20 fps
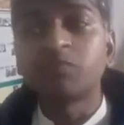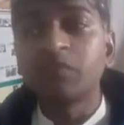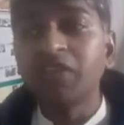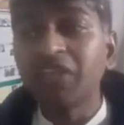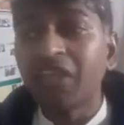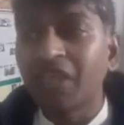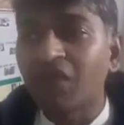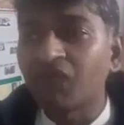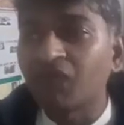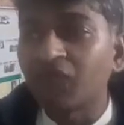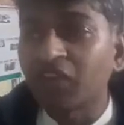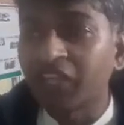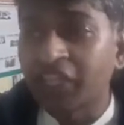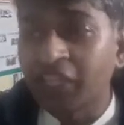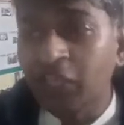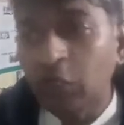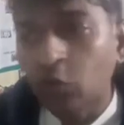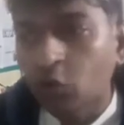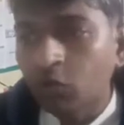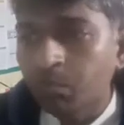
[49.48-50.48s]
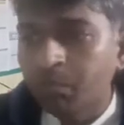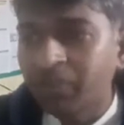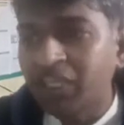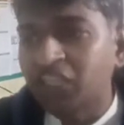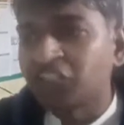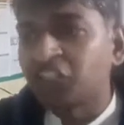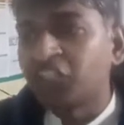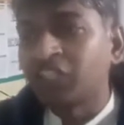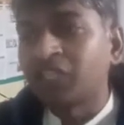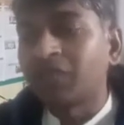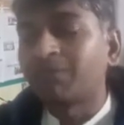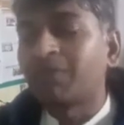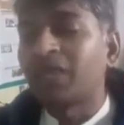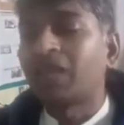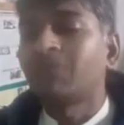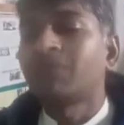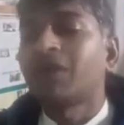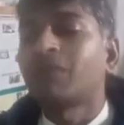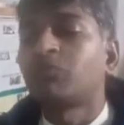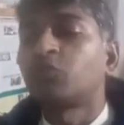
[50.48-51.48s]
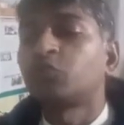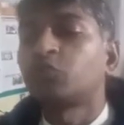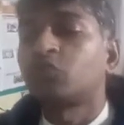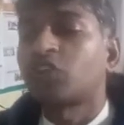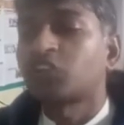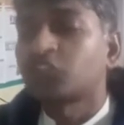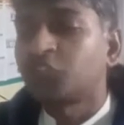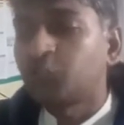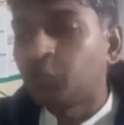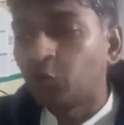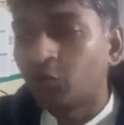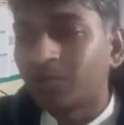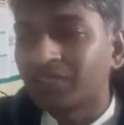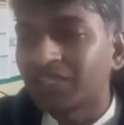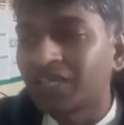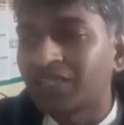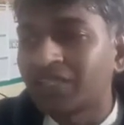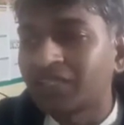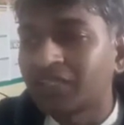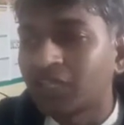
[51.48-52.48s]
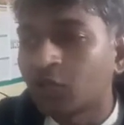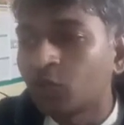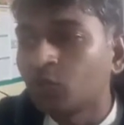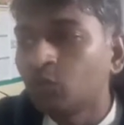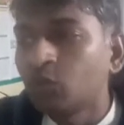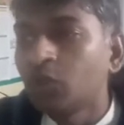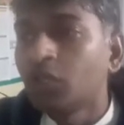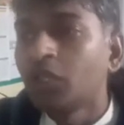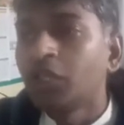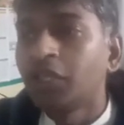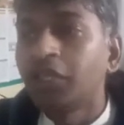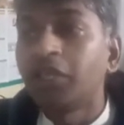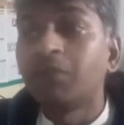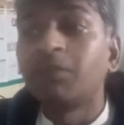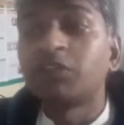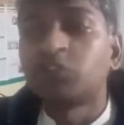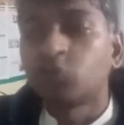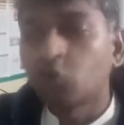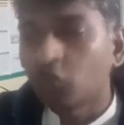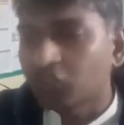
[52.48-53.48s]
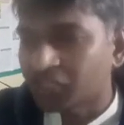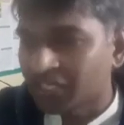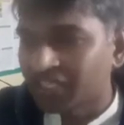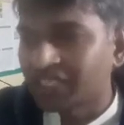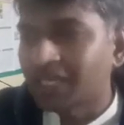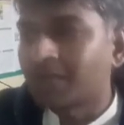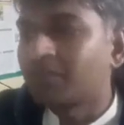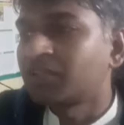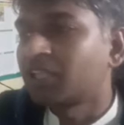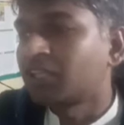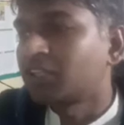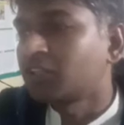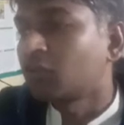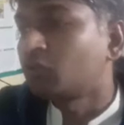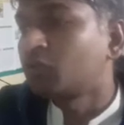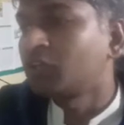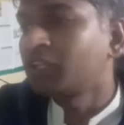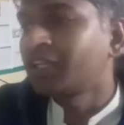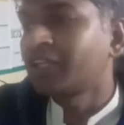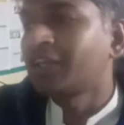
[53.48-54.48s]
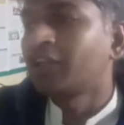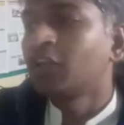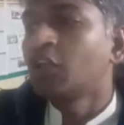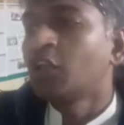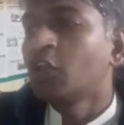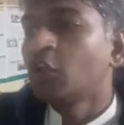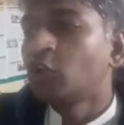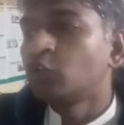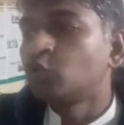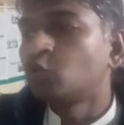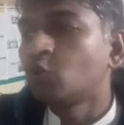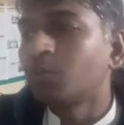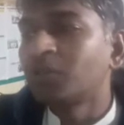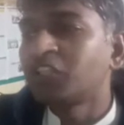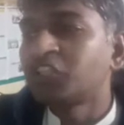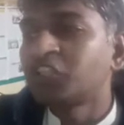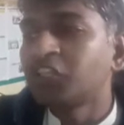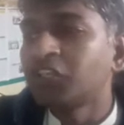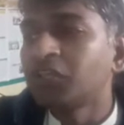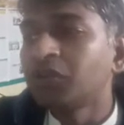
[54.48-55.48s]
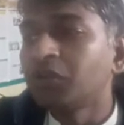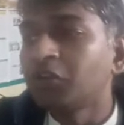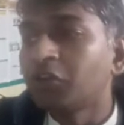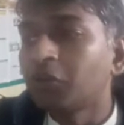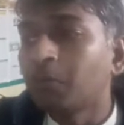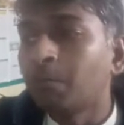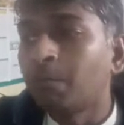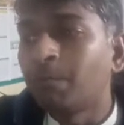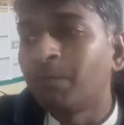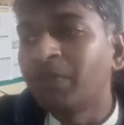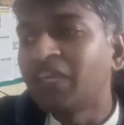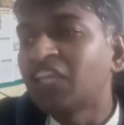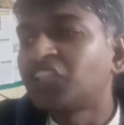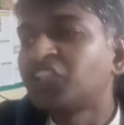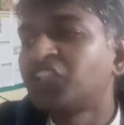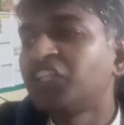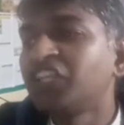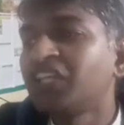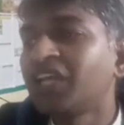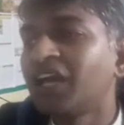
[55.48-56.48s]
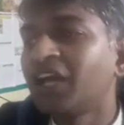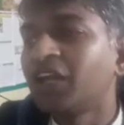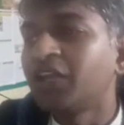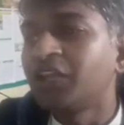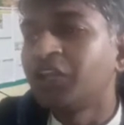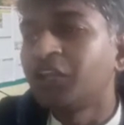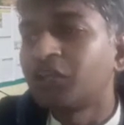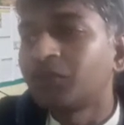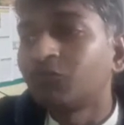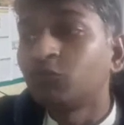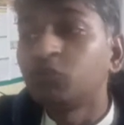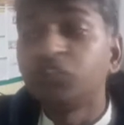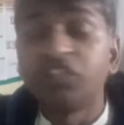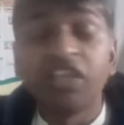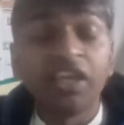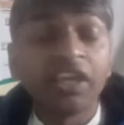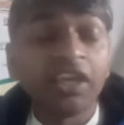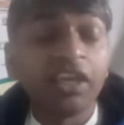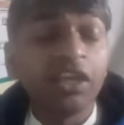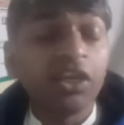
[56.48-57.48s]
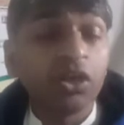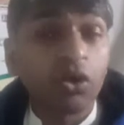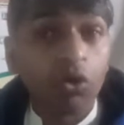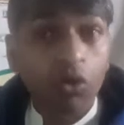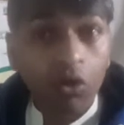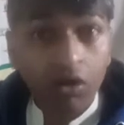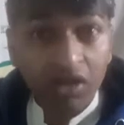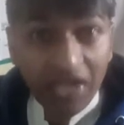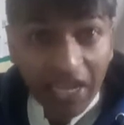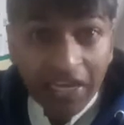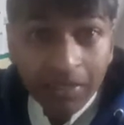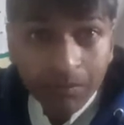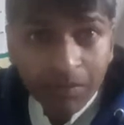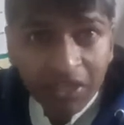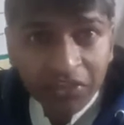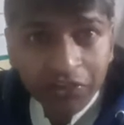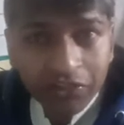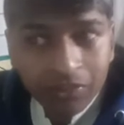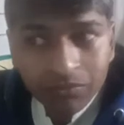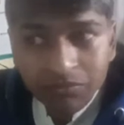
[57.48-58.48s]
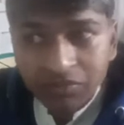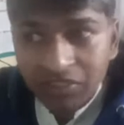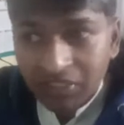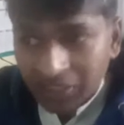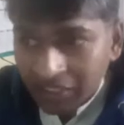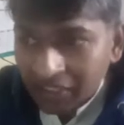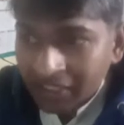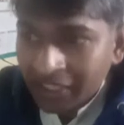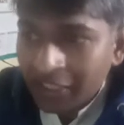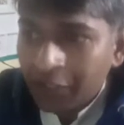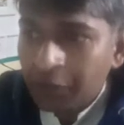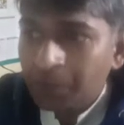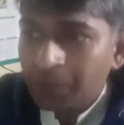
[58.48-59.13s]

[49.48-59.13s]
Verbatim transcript: में एम के और पीएचडी के पहले मैं आपको थोड़ा शेड्यूल बता देता हूँ बच्चों की संख्या बता देता हूँ ठीक है जो बच्चे पीएचडी का इंटरव्यू देंगे ऑनलाइन माध्यम से ठीक है